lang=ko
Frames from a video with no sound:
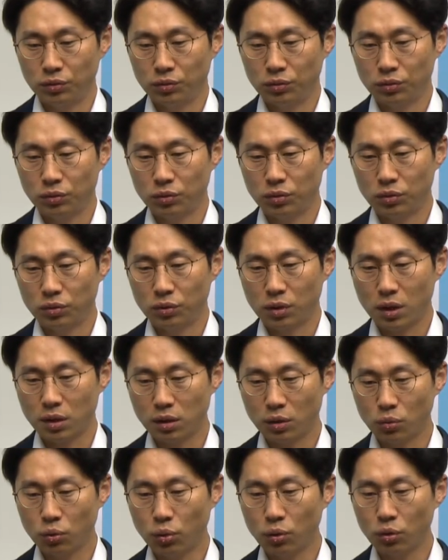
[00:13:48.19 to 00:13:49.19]
어,
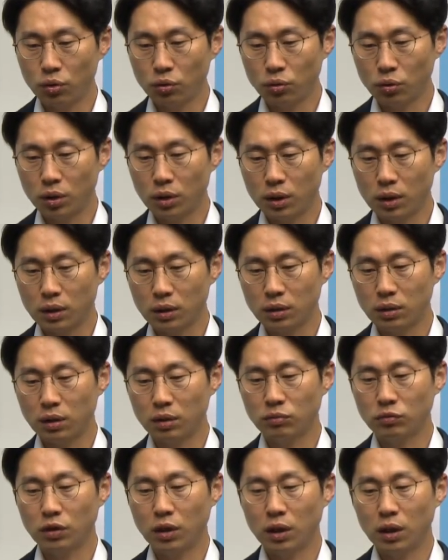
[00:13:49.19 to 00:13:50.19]
사실 고용이 좋게 나왔기
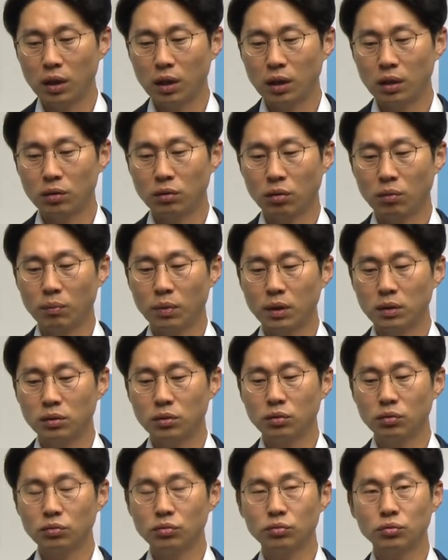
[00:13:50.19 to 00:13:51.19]
때문에
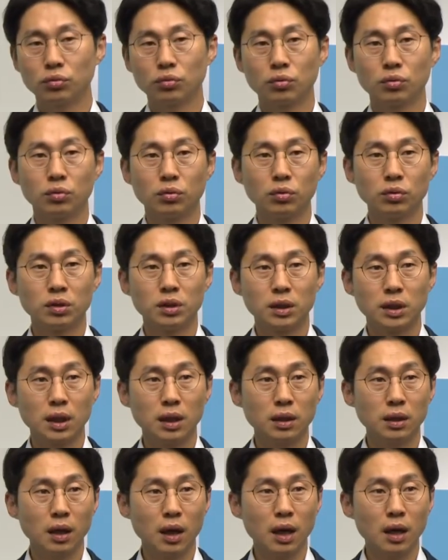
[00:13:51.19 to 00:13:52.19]
전반적으로
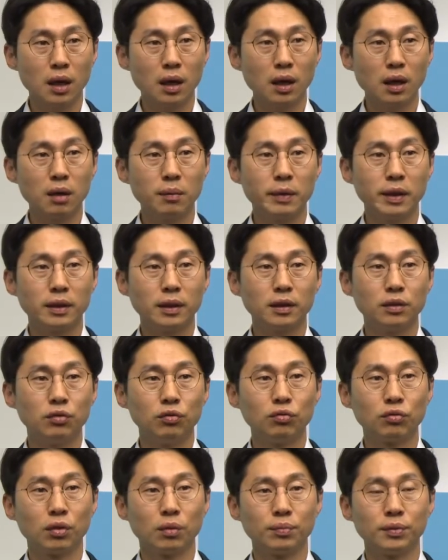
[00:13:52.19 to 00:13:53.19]
시장이 하락할 만한
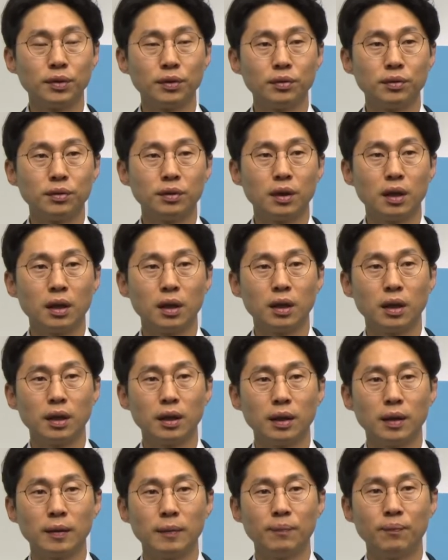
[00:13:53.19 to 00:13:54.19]
이유는
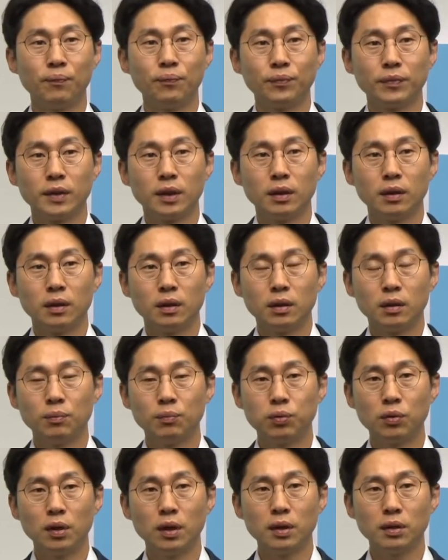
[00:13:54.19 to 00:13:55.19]
없었는데
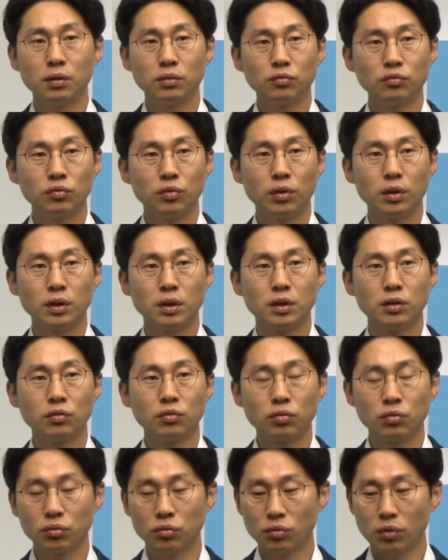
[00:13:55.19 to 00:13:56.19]
인플레이션 우려에
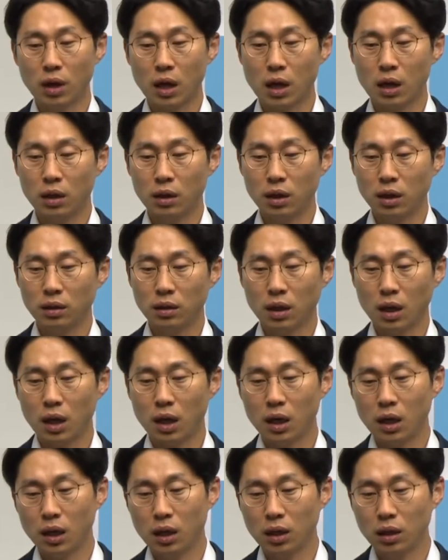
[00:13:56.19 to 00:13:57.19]
긴축을 좀 강하게
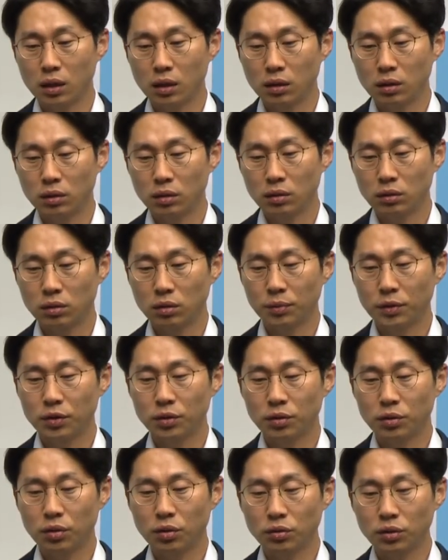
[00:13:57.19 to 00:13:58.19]
한다.
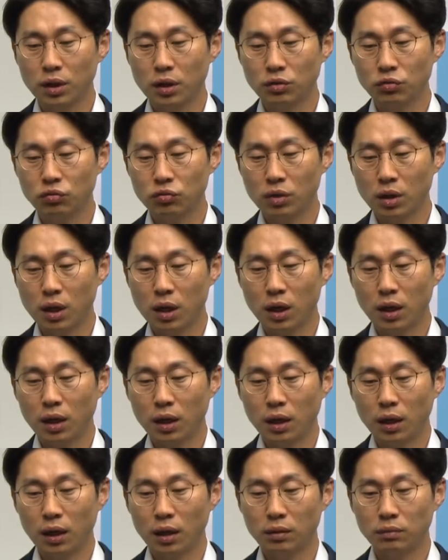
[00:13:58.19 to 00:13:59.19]
그러면서 성장주가
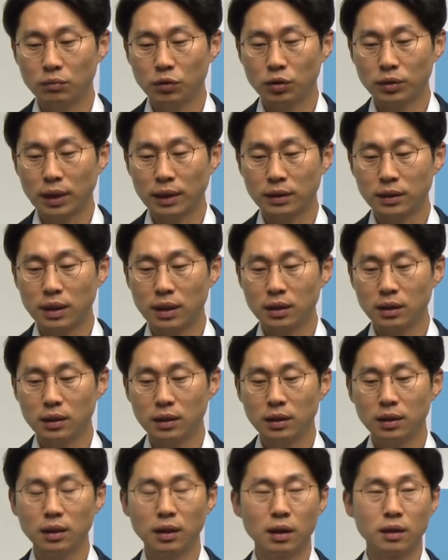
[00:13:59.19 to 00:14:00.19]
뭐
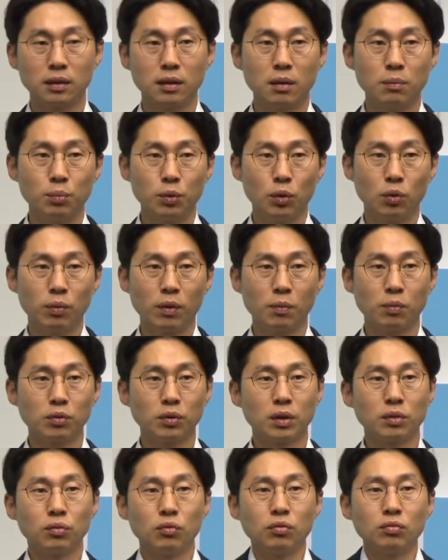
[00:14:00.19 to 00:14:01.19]
나스닥이 S&P
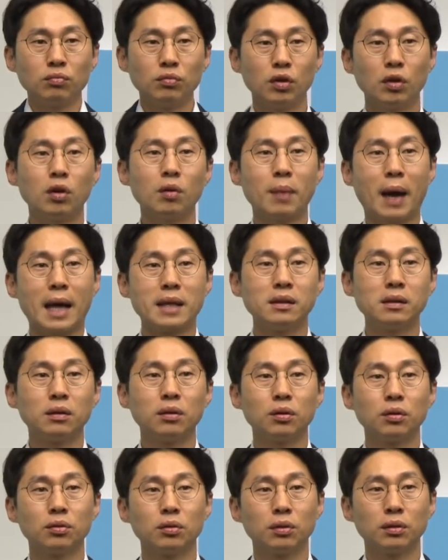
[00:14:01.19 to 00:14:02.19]
500보다 조금 더 많이
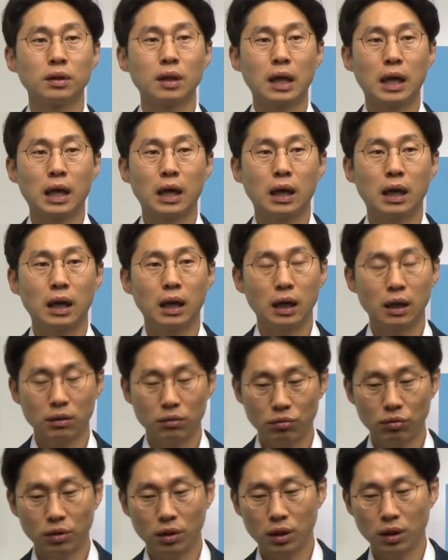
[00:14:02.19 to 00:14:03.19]
떨어졌다.
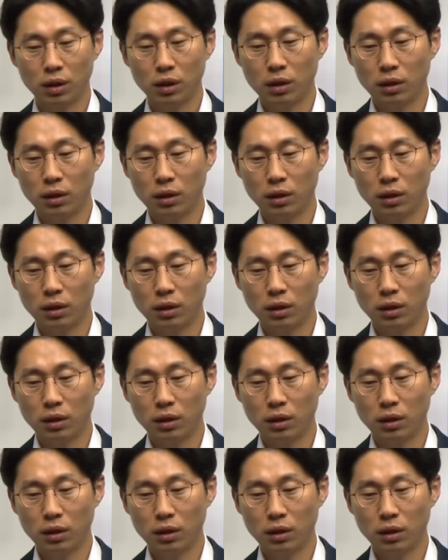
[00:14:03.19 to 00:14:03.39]
이렇게